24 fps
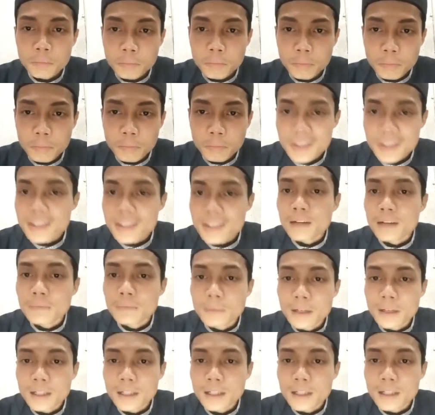
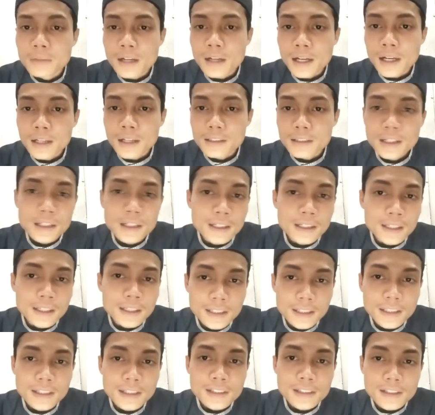bersama berada
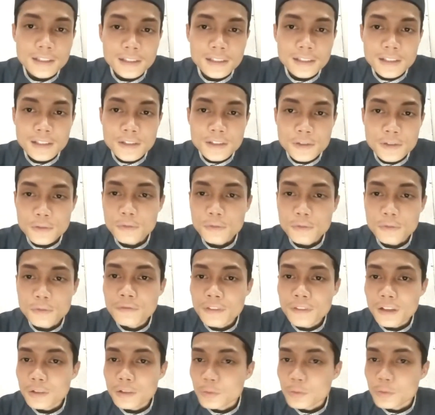di Zoom
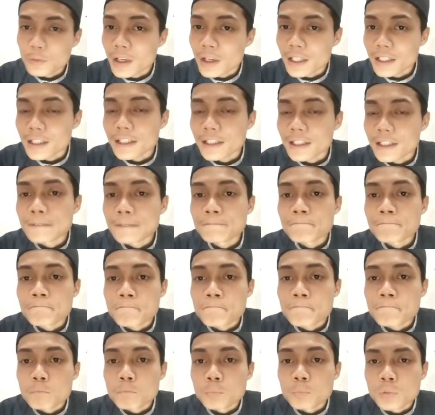virtual ini.
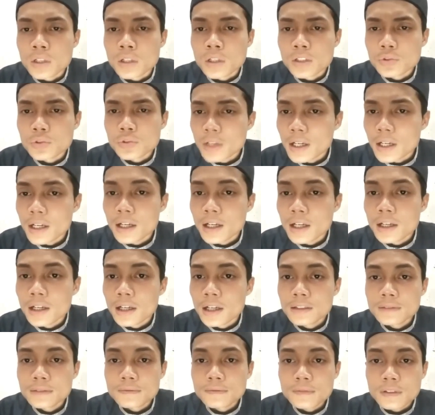Kemudian juga
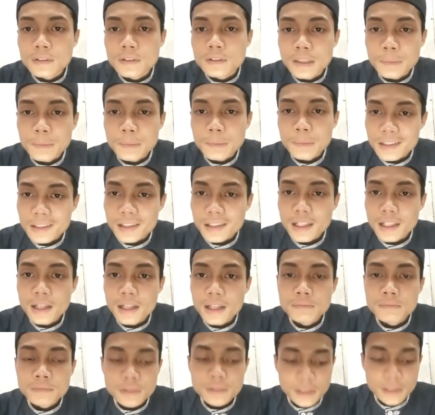nikmat
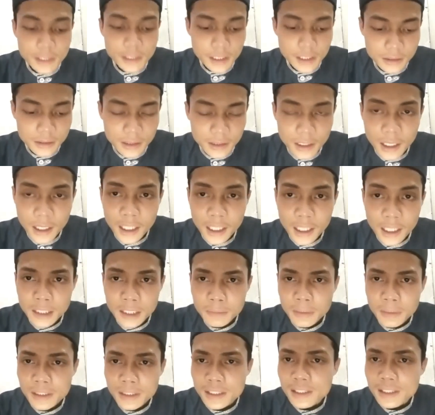Islam yang dengan
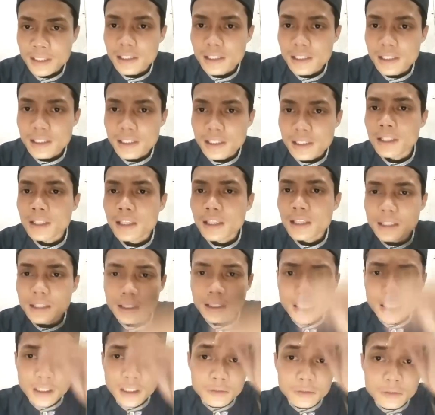nikmat Islam ini kita
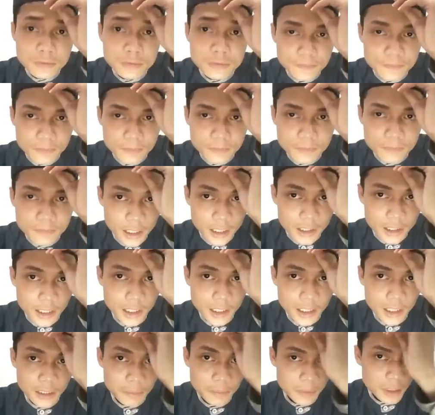tahu
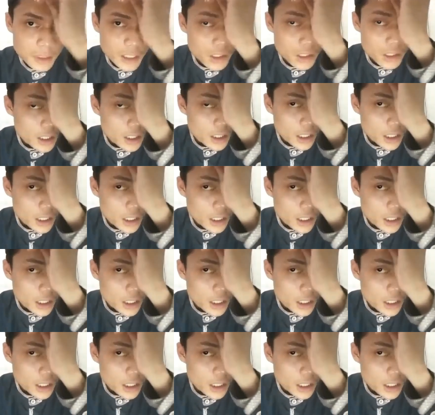kita dipilih oleh